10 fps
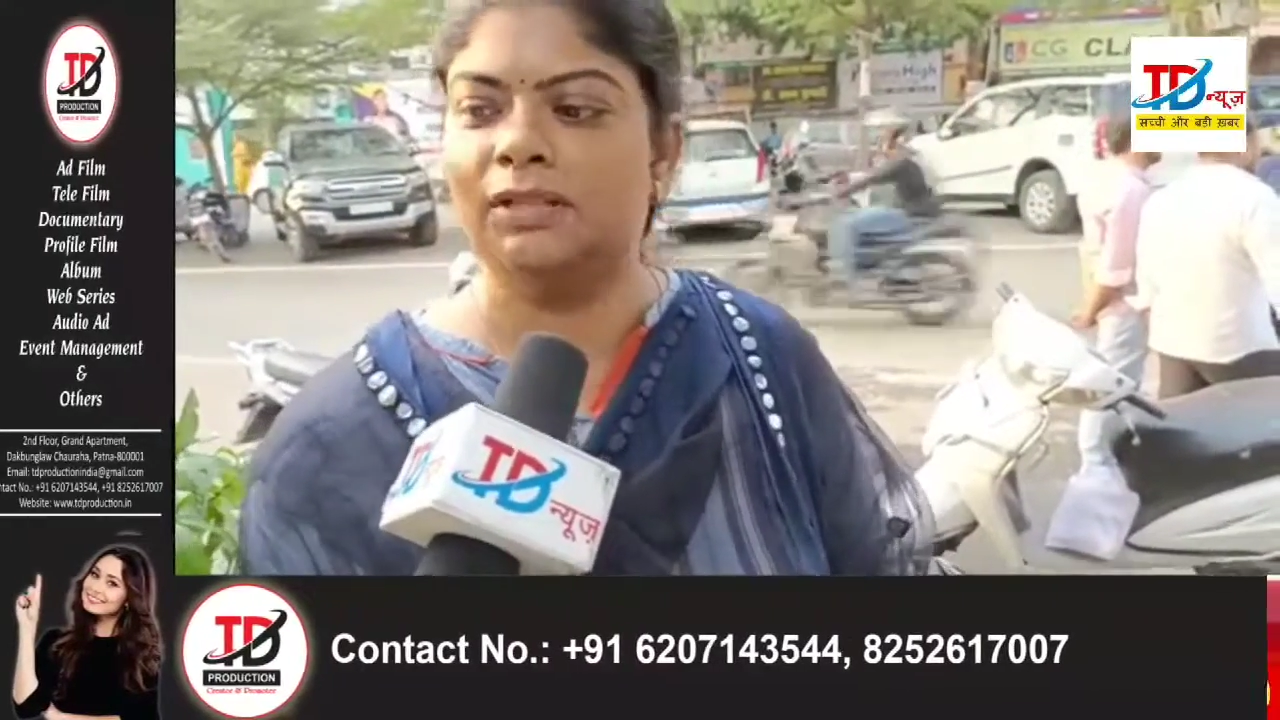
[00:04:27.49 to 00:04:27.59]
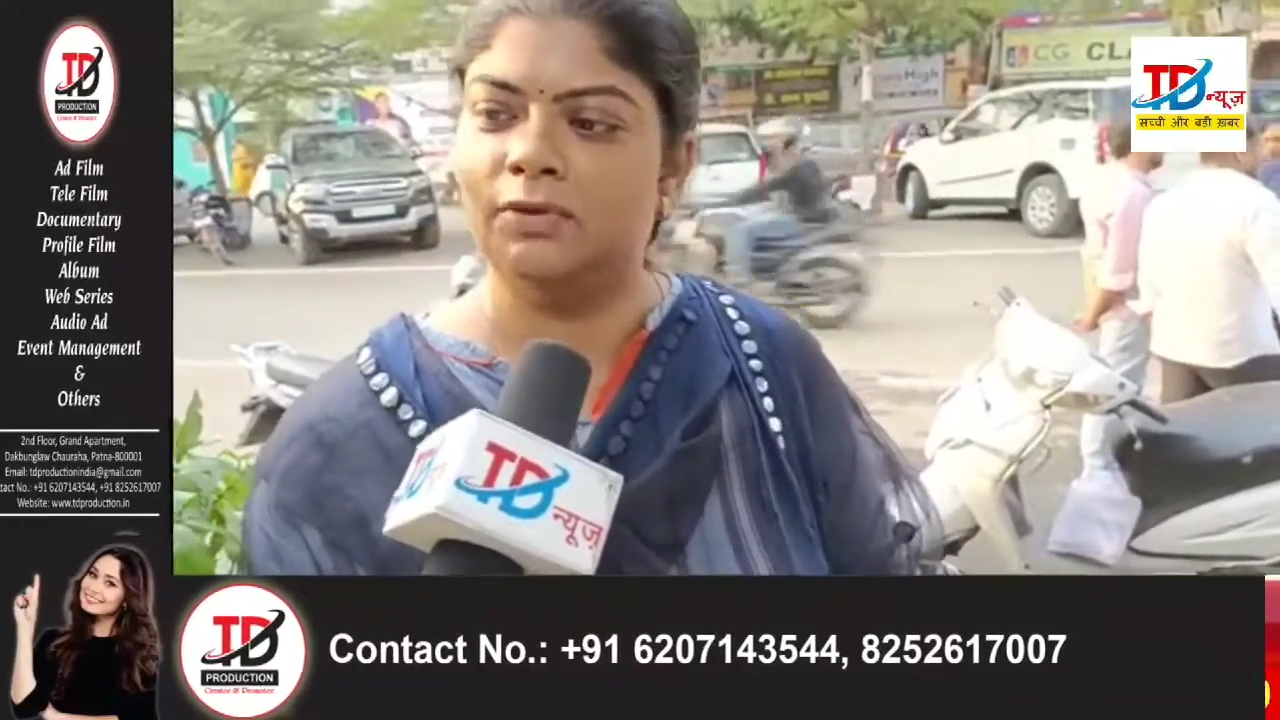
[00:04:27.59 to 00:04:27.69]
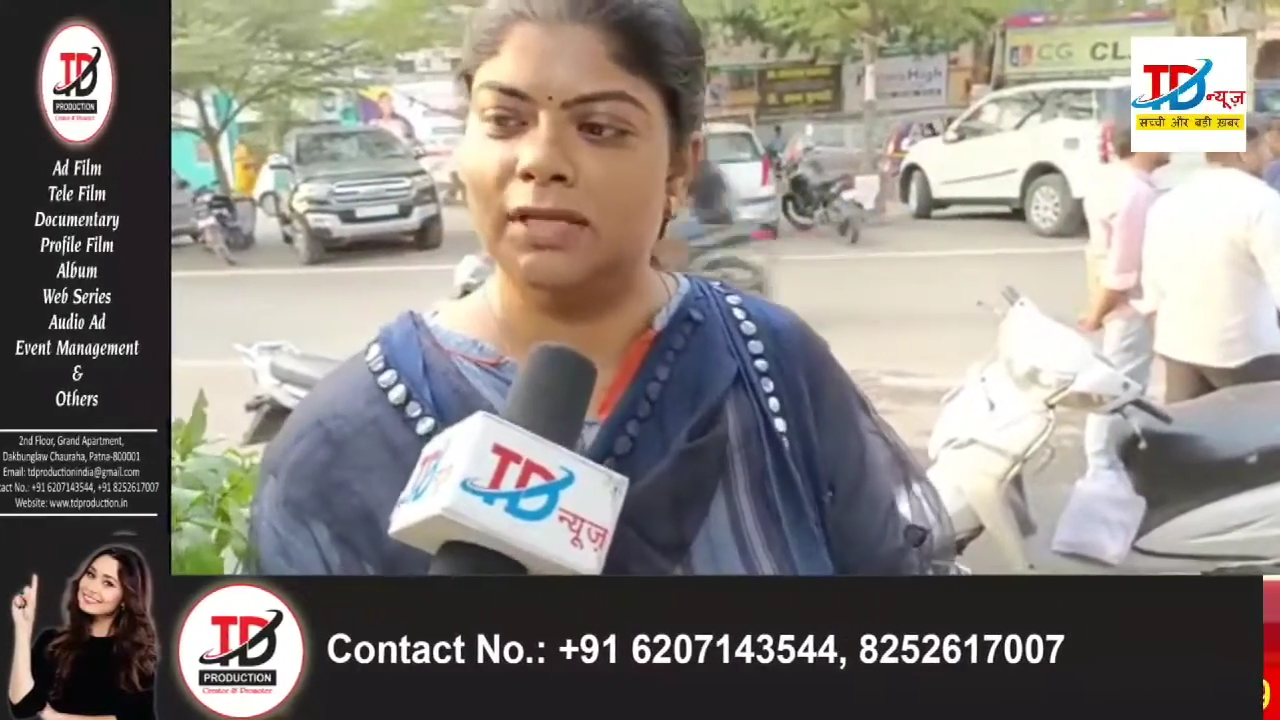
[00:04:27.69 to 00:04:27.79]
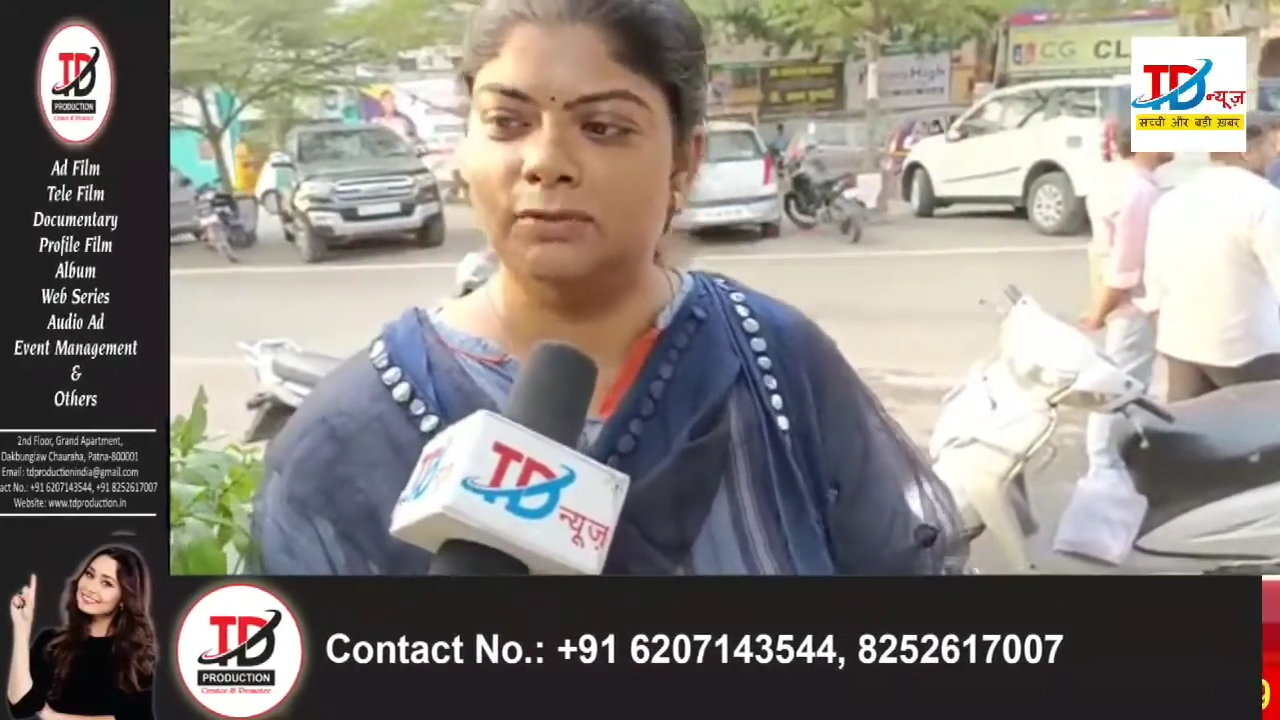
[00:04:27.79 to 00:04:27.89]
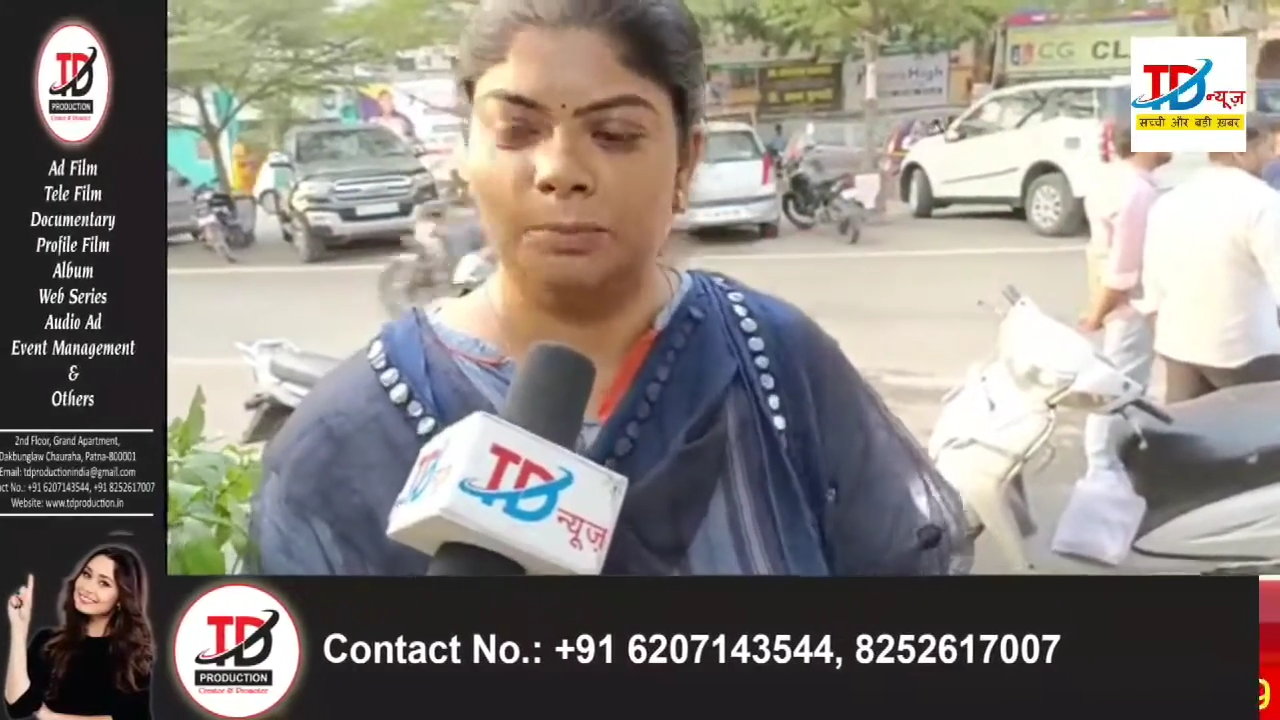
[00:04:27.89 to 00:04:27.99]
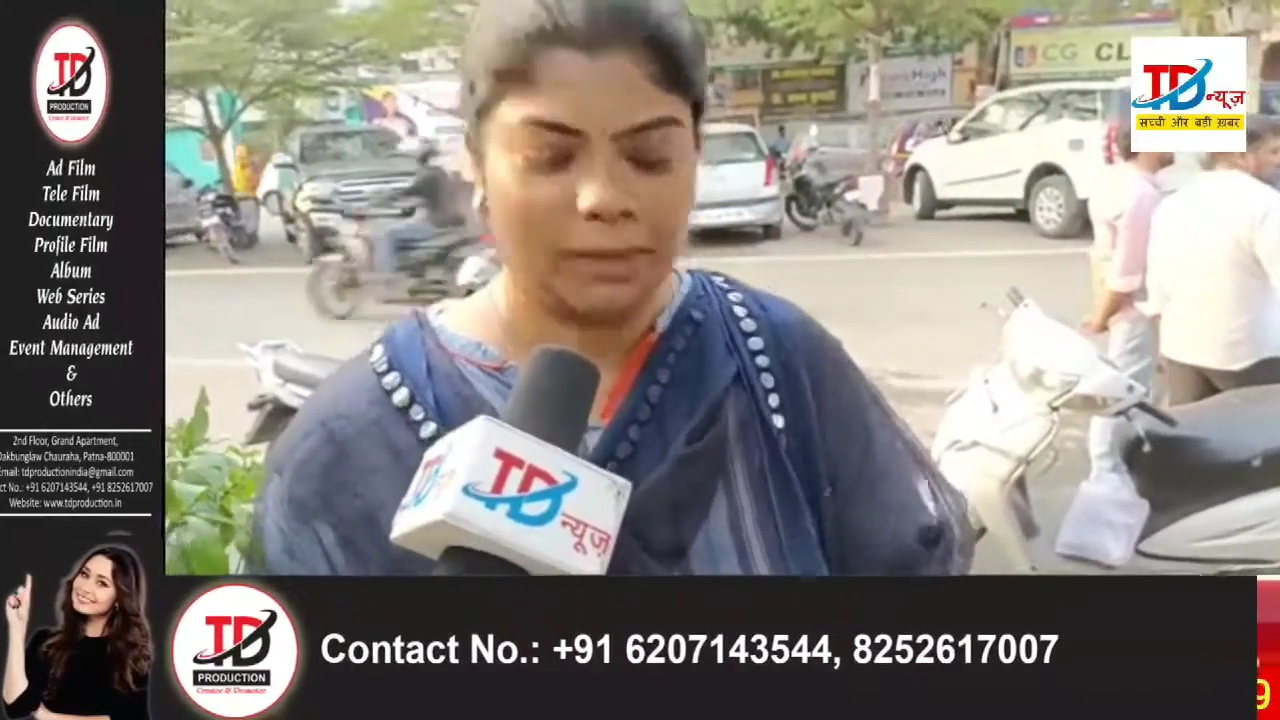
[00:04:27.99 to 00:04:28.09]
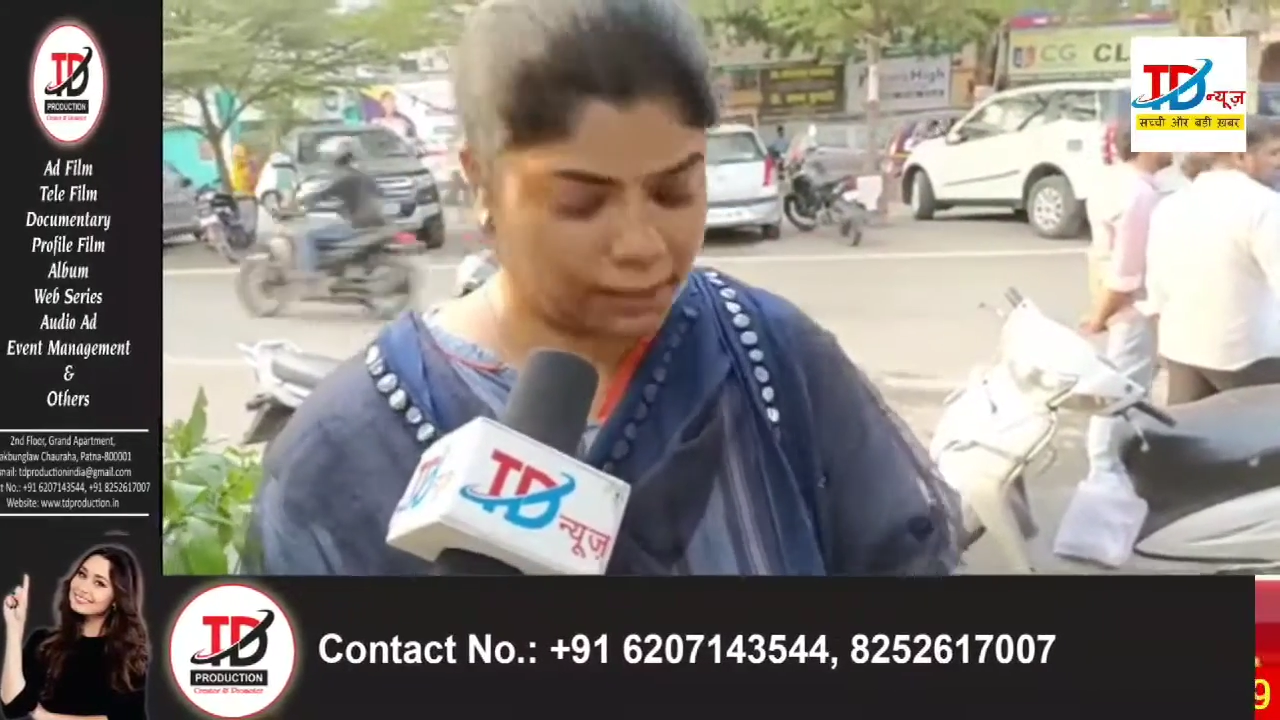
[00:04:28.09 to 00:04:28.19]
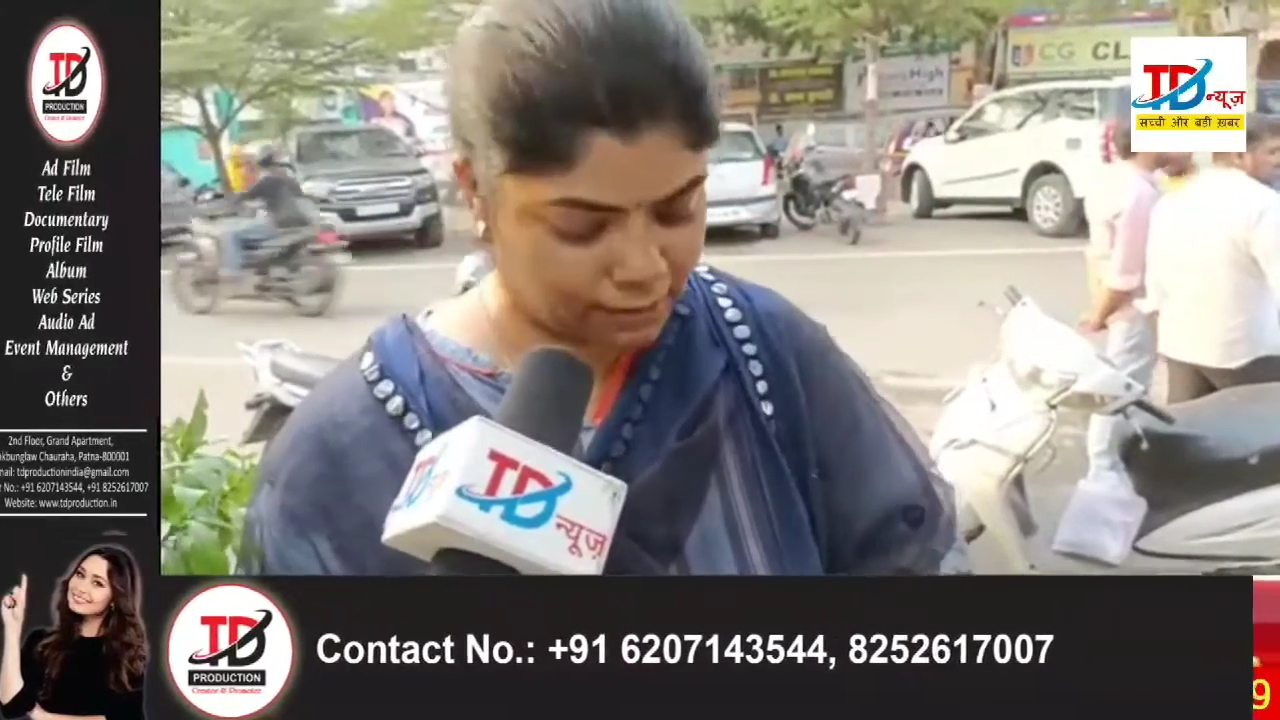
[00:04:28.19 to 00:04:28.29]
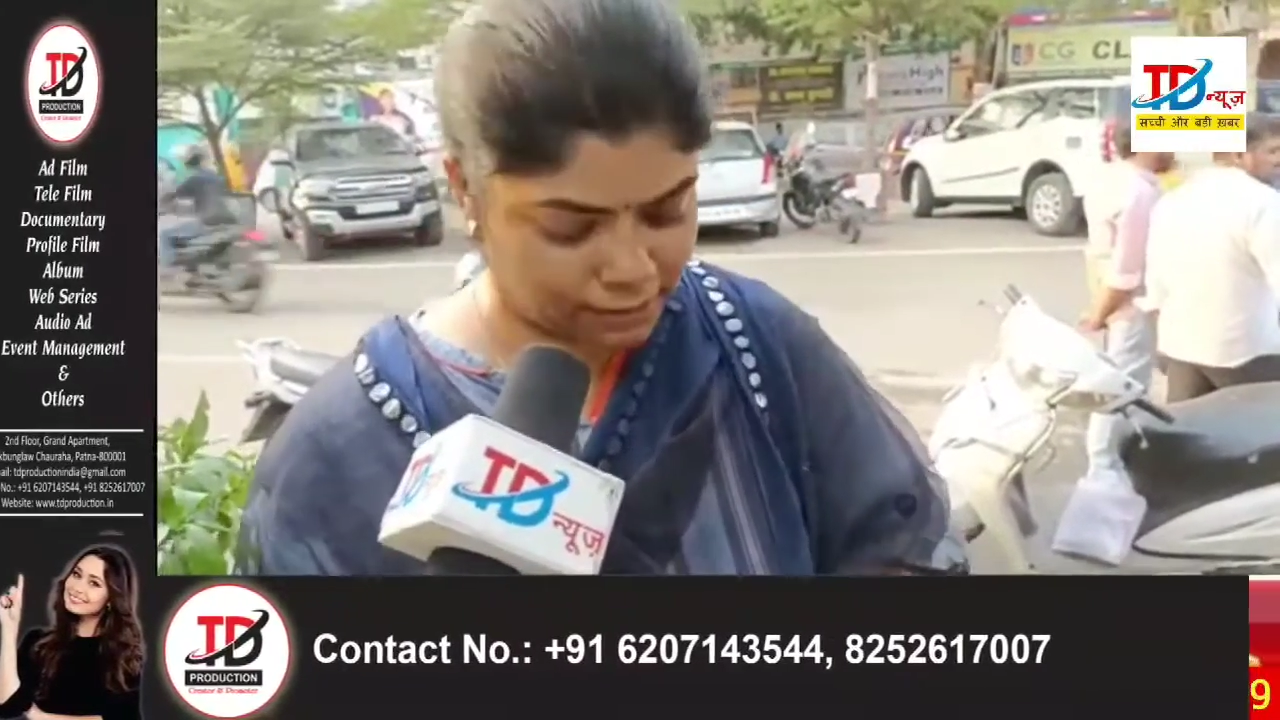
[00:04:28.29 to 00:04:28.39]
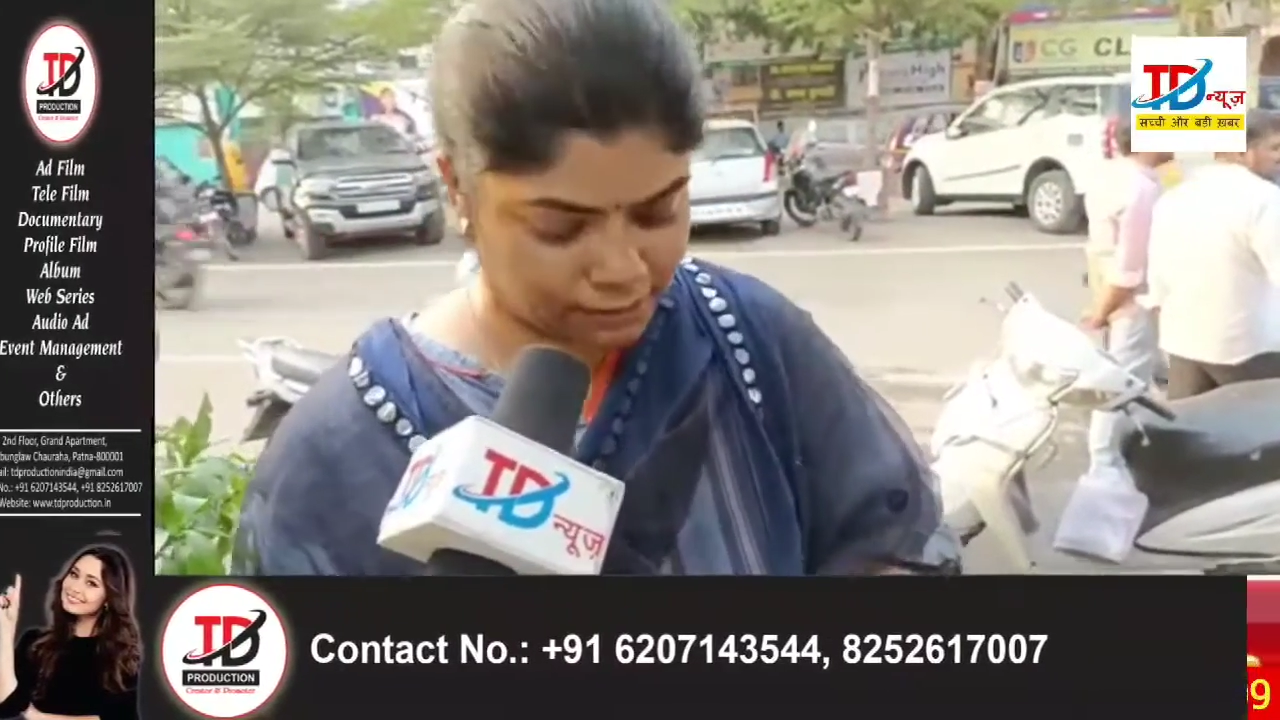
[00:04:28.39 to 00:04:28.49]
तो आज तो
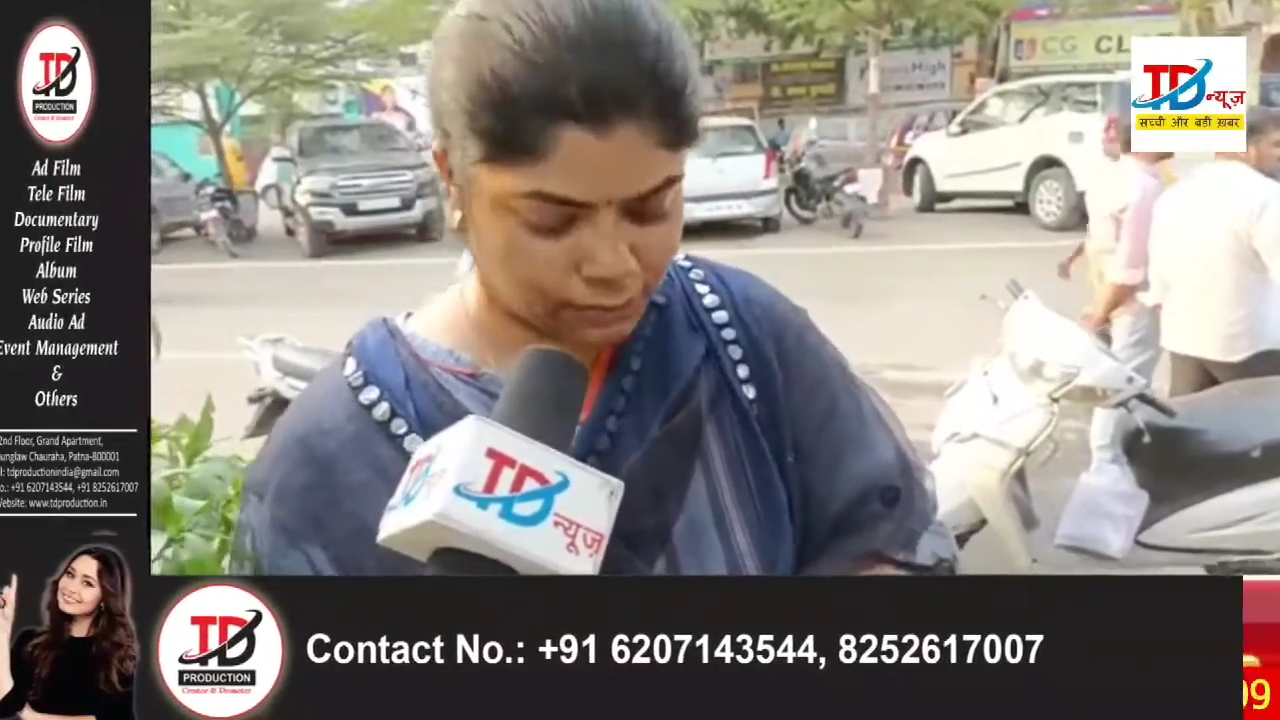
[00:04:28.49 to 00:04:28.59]
पियेंगे